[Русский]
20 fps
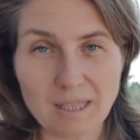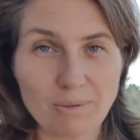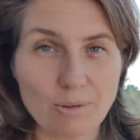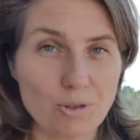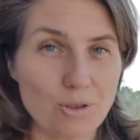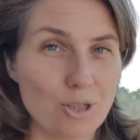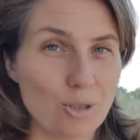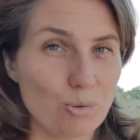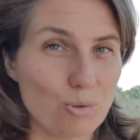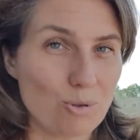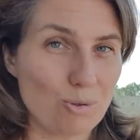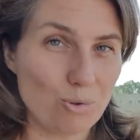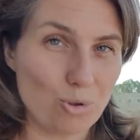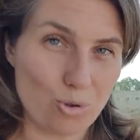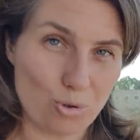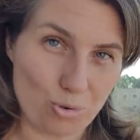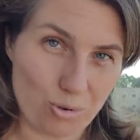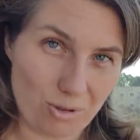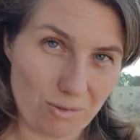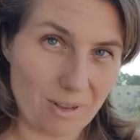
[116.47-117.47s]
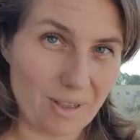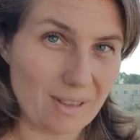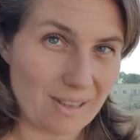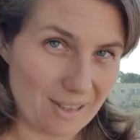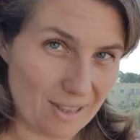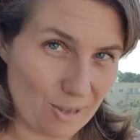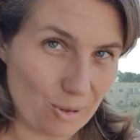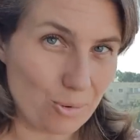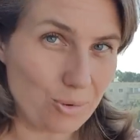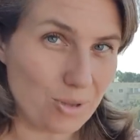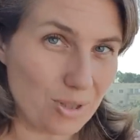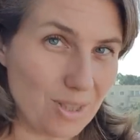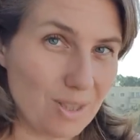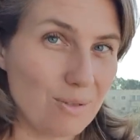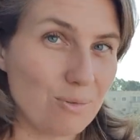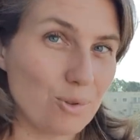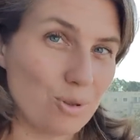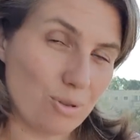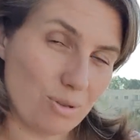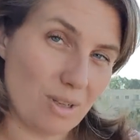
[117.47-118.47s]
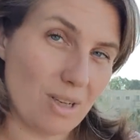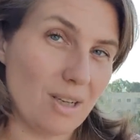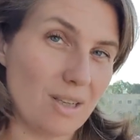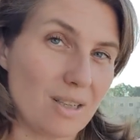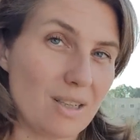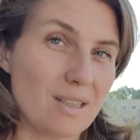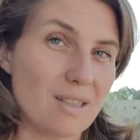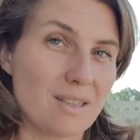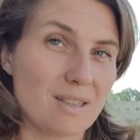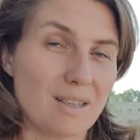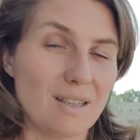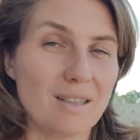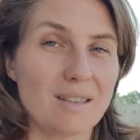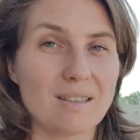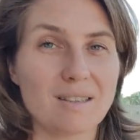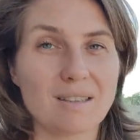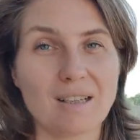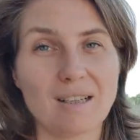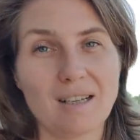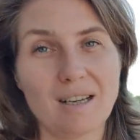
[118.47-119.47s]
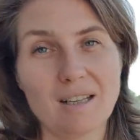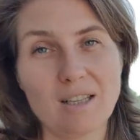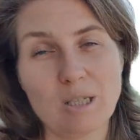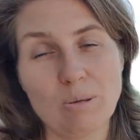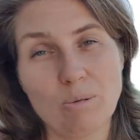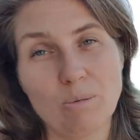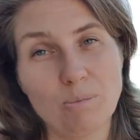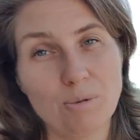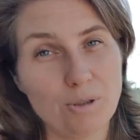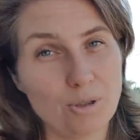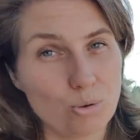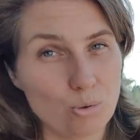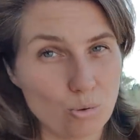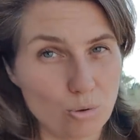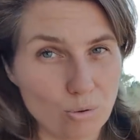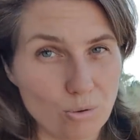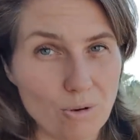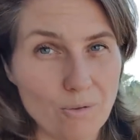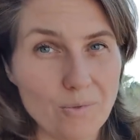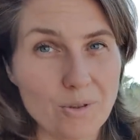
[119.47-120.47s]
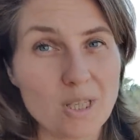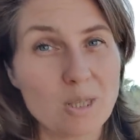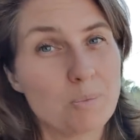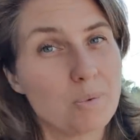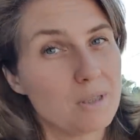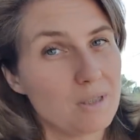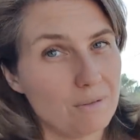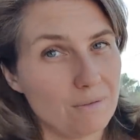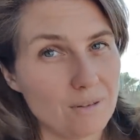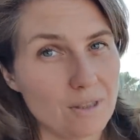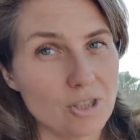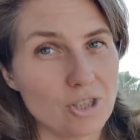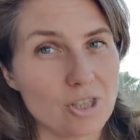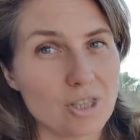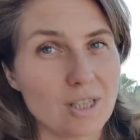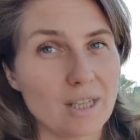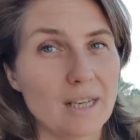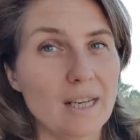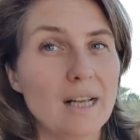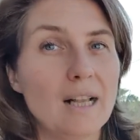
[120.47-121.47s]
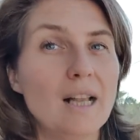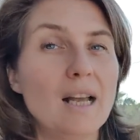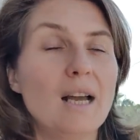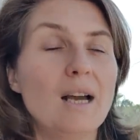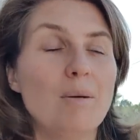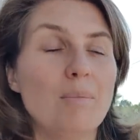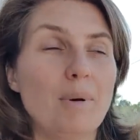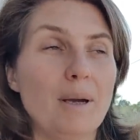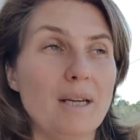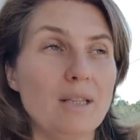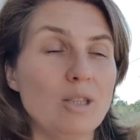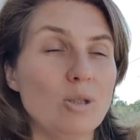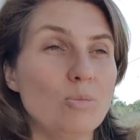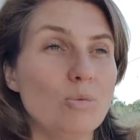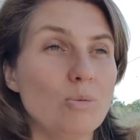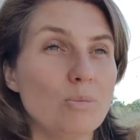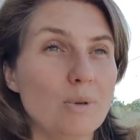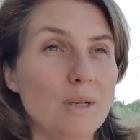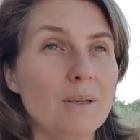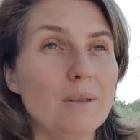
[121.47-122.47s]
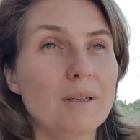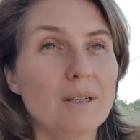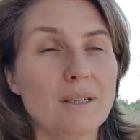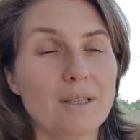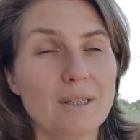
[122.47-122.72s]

А вот те, кто слушают Евангелие от Луки, вот как раз да, это такая тема более духовной, специфической, поэтому мы